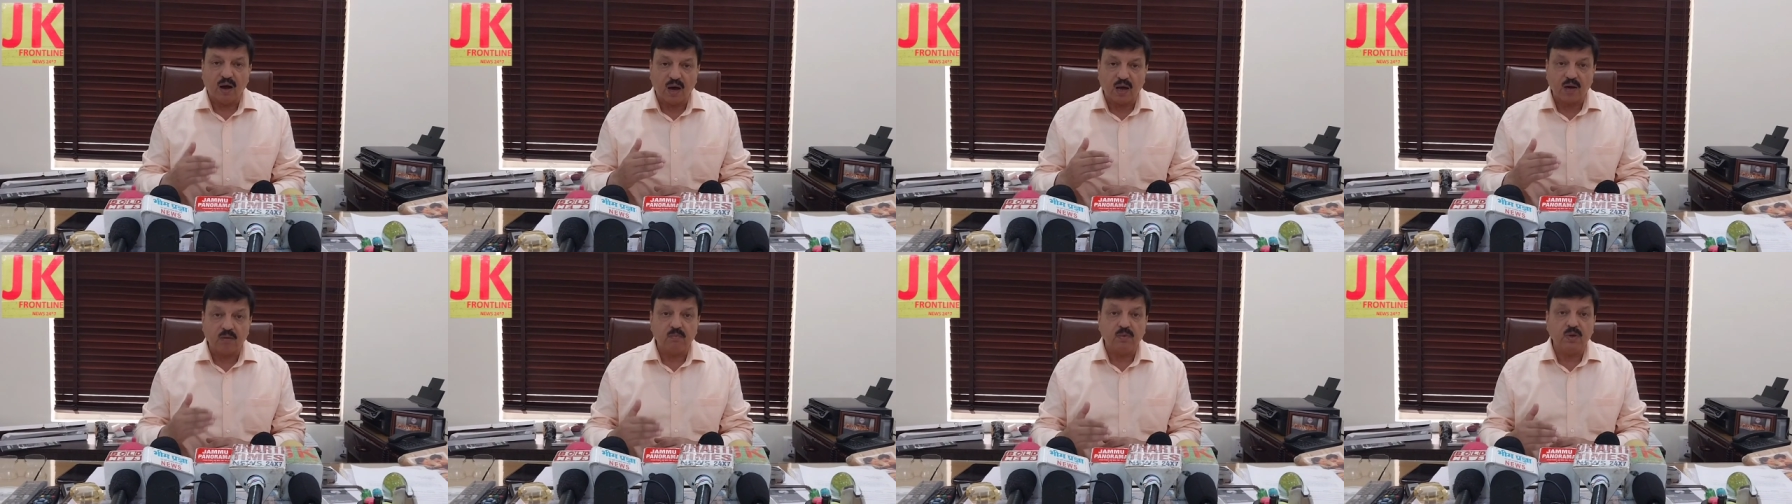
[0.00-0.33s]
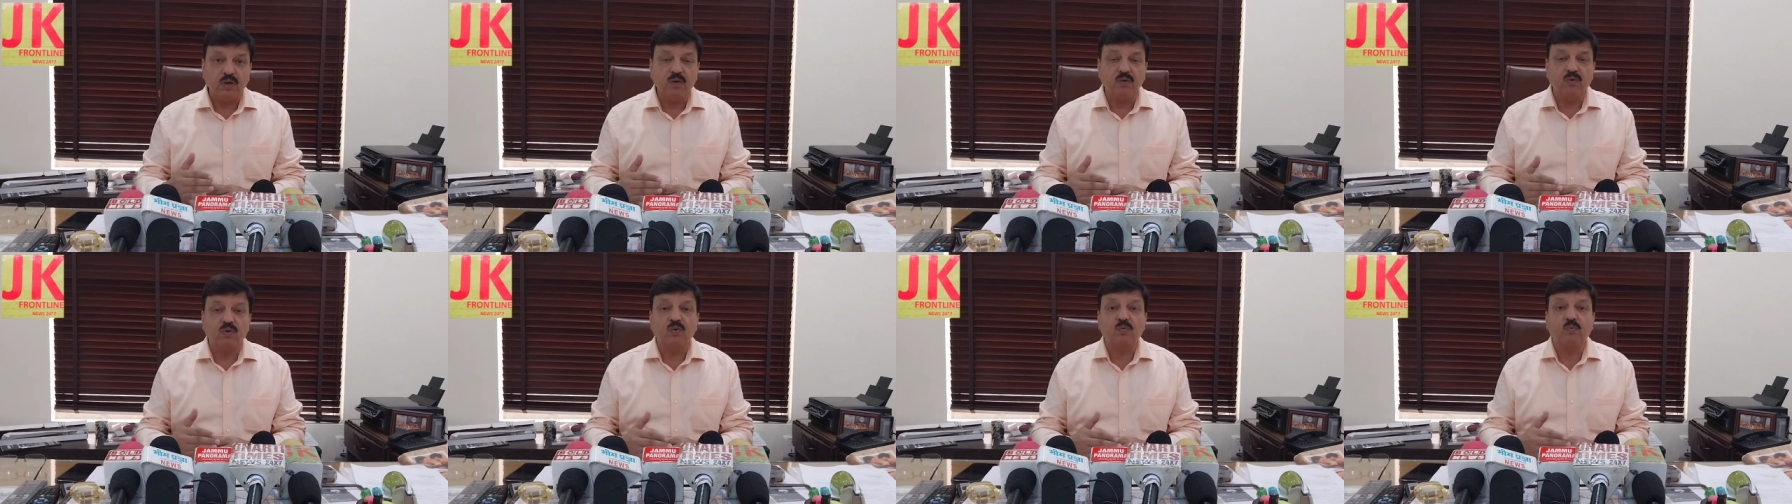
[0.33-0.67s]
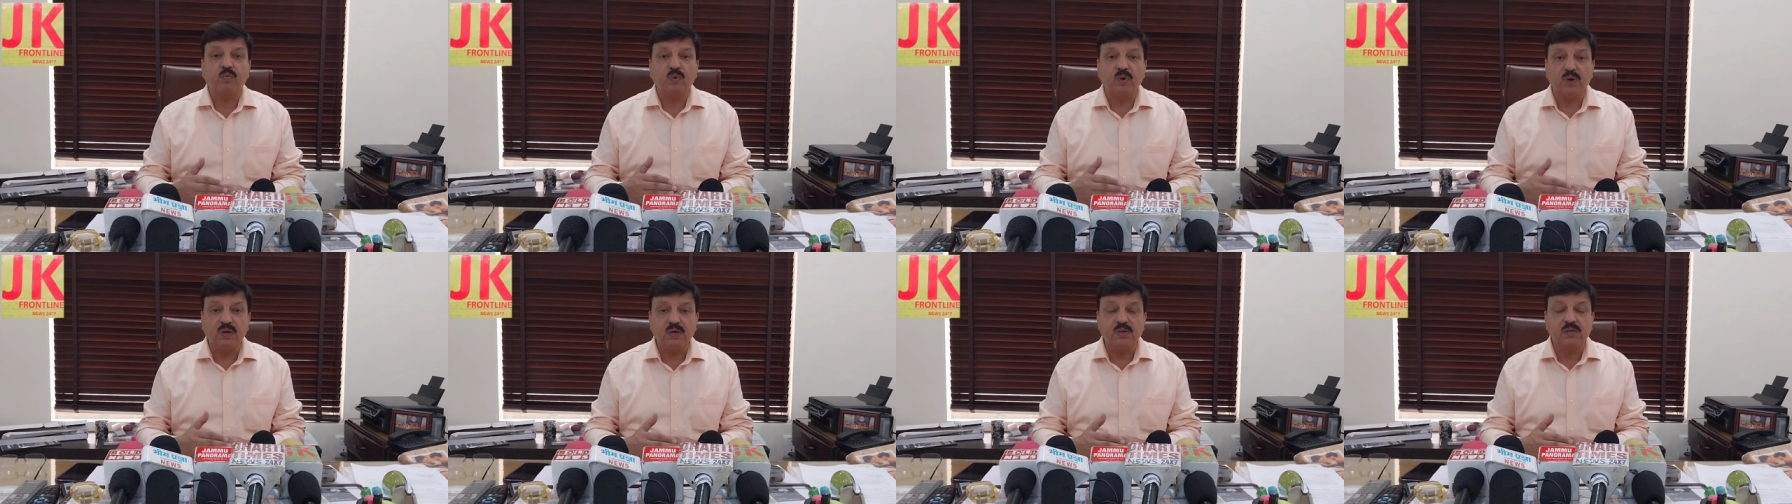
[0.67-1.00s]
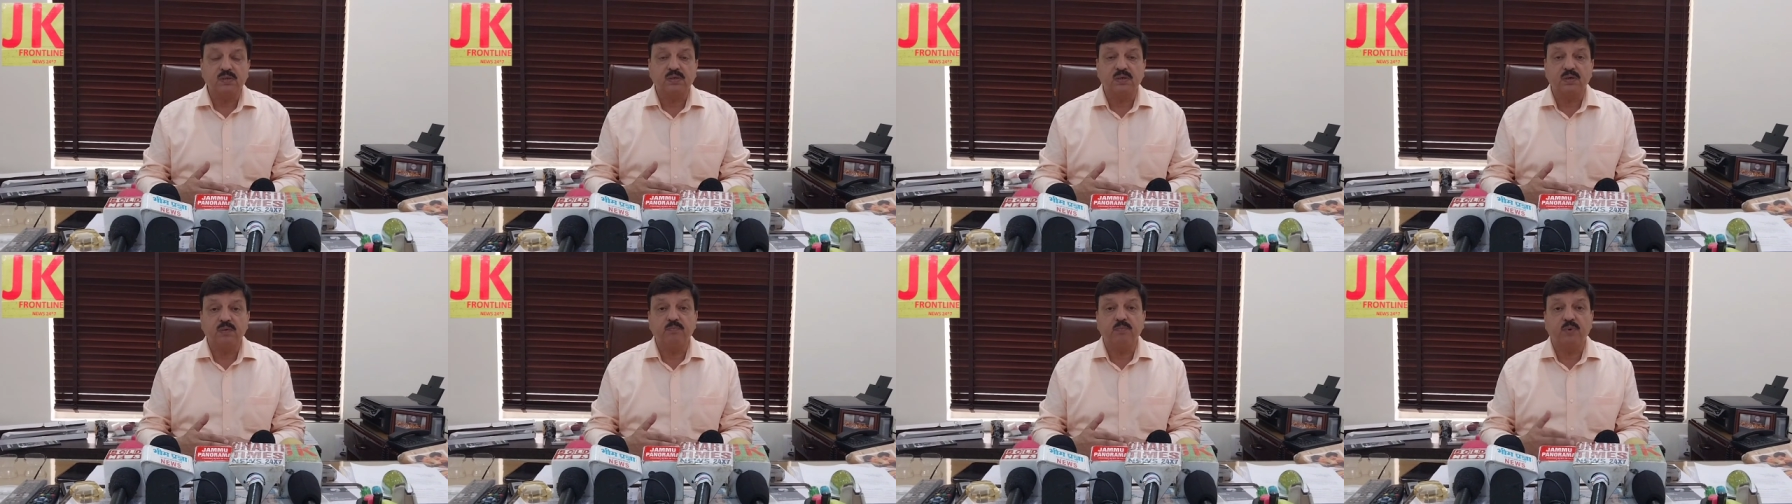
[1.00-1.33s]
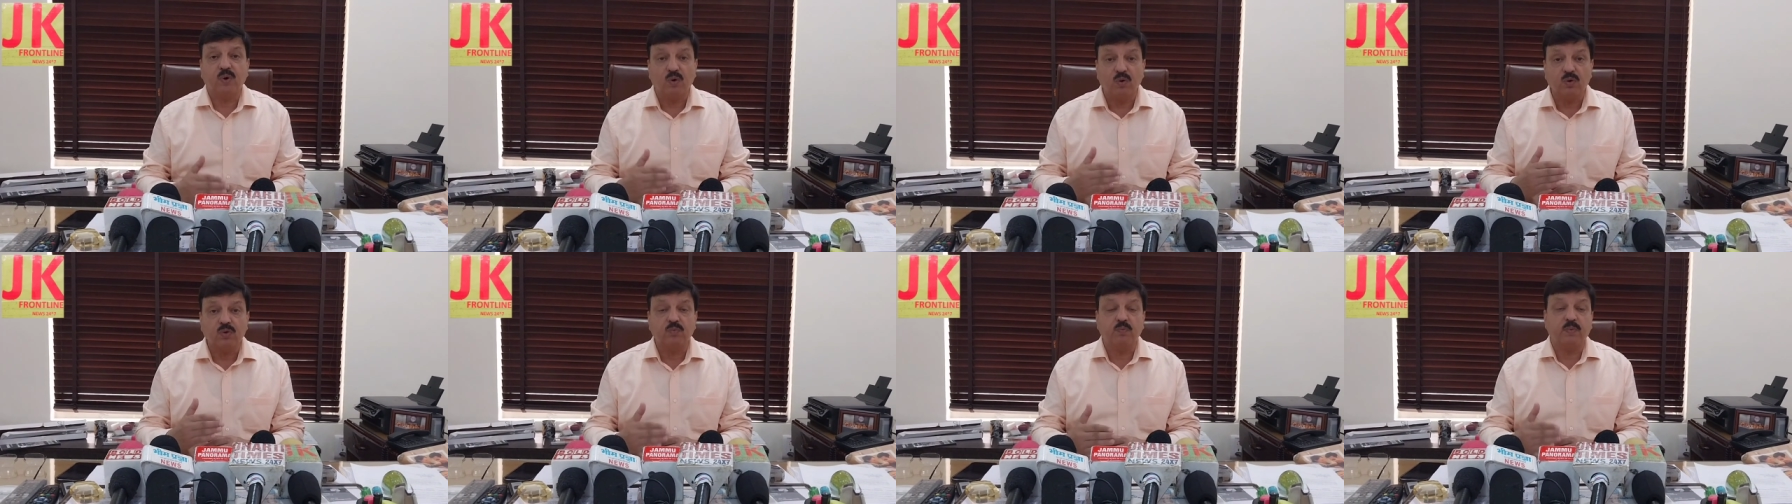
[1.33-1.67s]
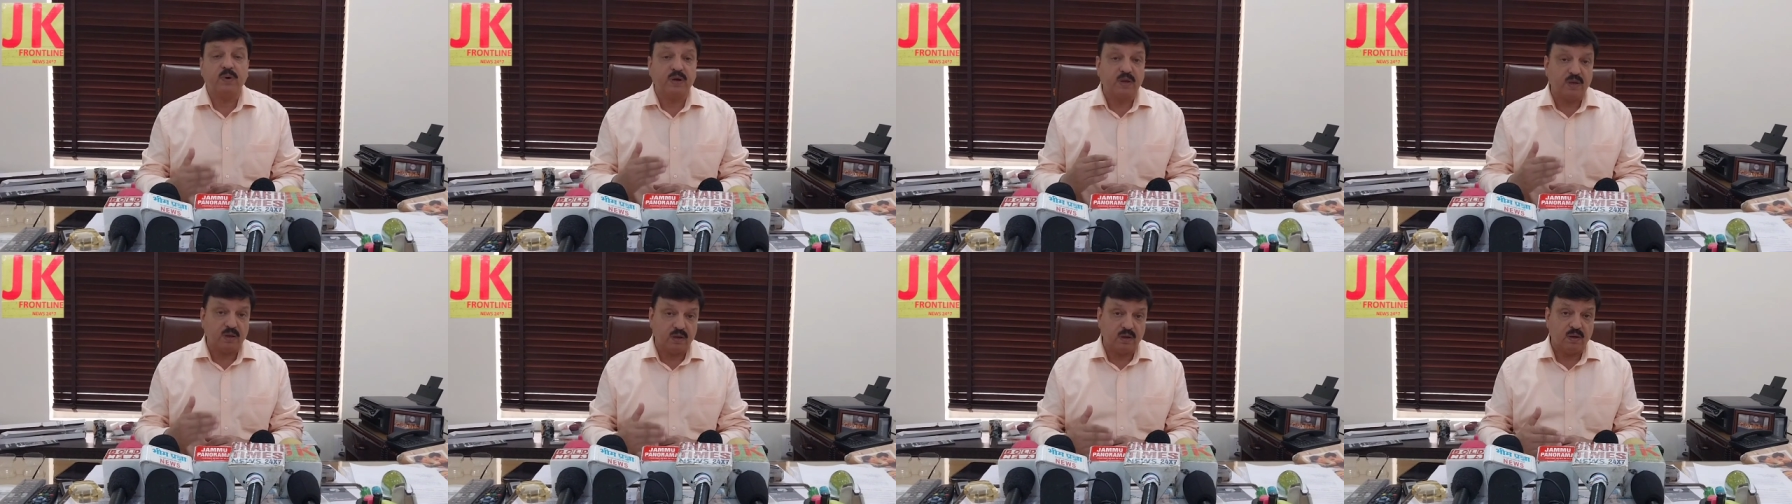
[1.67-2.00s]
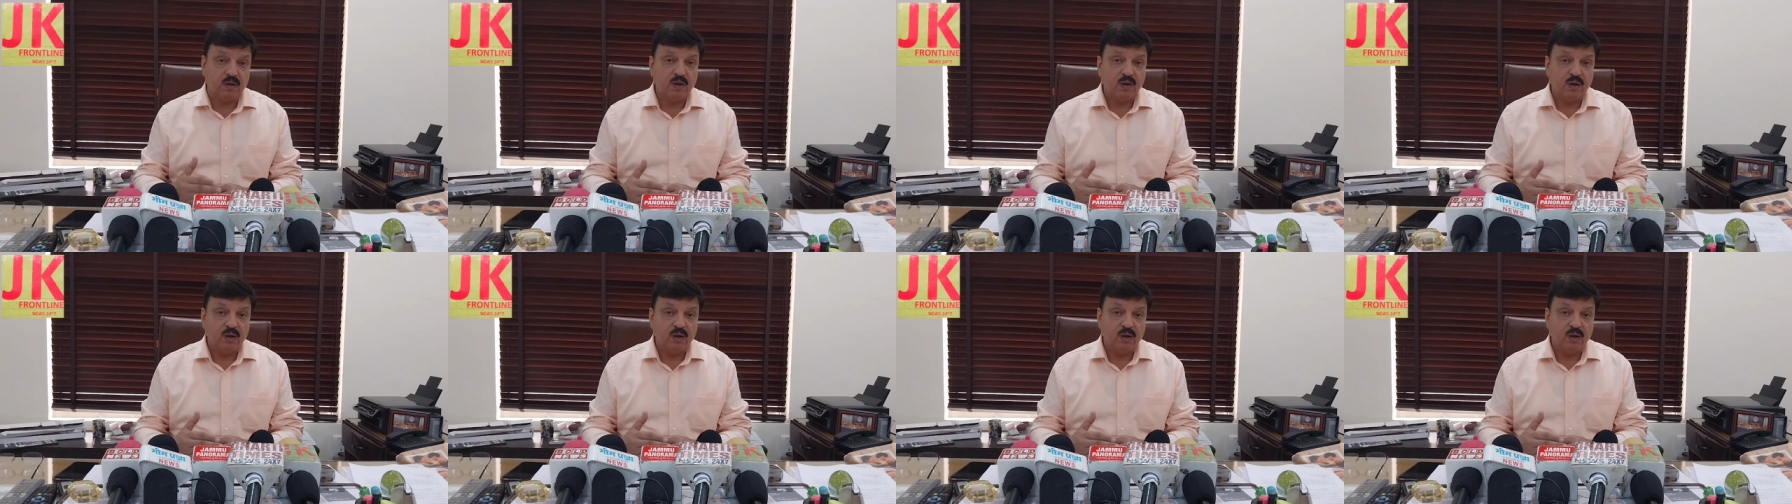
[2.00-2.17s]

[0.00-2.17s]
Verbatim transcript: आर्मी और पुलिस की बहुत बड़ी